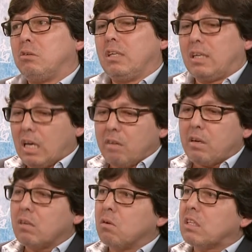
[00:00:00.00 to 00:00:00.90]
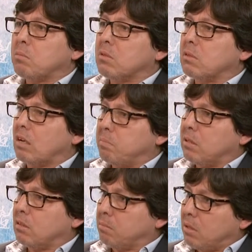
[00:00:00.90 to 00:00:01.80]
Y cada vez recordamos
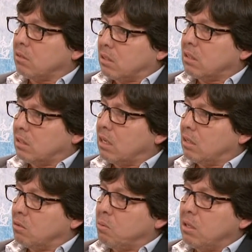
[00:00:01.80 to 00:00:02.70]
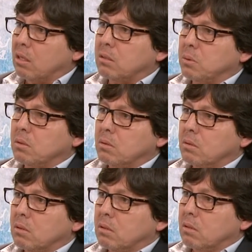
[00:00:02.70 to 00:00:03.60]
aspectos menos esenciales de sus vidas, ¿no?
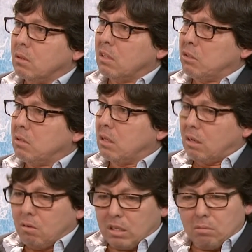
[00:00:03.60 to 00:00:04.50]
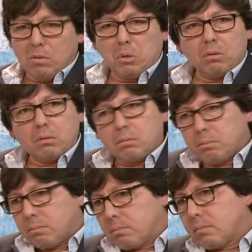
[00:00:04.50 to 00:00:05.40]
Eh, recordamos
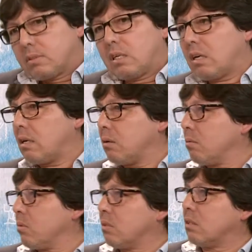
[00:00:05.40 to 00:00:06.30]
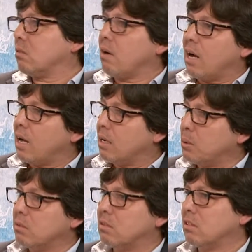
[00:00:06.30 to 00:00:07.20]
si era
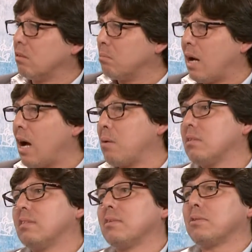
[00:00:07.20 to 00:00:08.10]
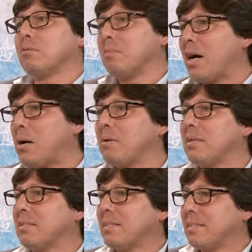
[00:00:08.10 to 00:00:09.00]
homosexual, si tomaba, si no
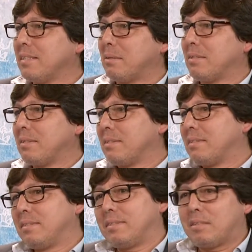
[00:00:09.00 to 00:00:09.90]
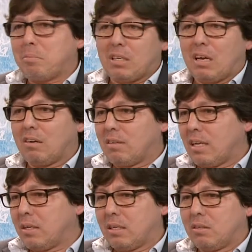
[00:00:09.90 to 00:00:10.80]
tomaba, mm. si se peinaba con
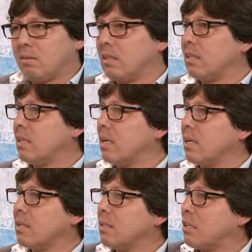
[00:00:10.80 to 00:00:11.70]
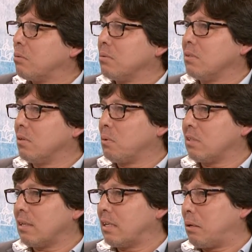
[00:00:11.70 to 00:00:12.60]
la derecha o con la izquierda, y
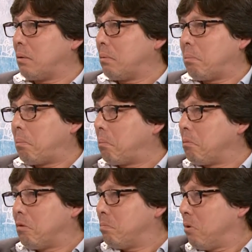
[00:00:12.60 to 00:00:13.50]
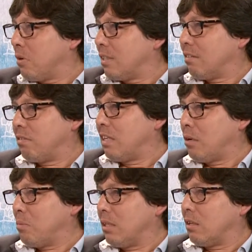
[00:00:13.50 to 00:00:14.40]
cosas que no importa,
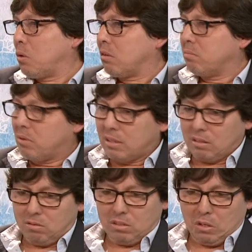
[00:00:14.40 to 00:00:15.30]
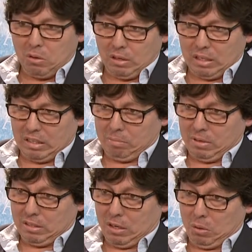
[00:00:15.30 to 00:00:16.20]
finalmente, lo que importa es un señor que se ha
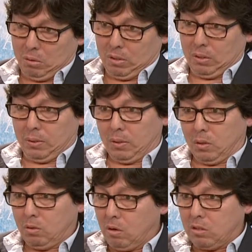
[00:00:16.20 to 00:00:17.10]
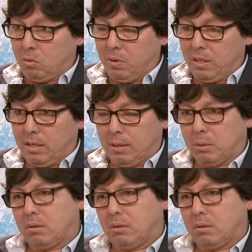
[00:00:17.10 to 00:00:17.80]
pasado toda su vida,